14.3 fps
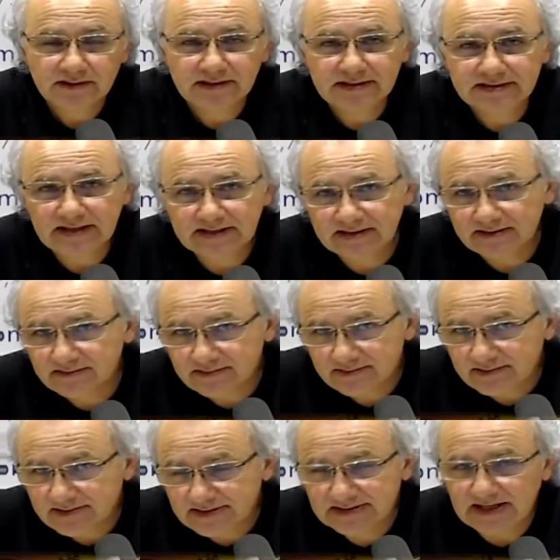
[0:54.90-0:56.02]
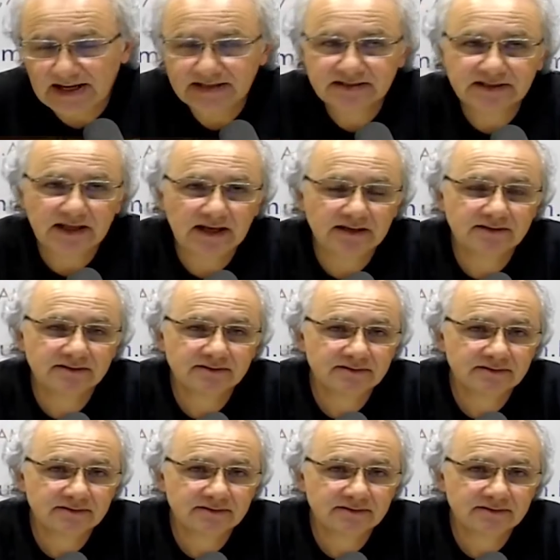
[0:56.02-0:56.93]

e que nada saia de lá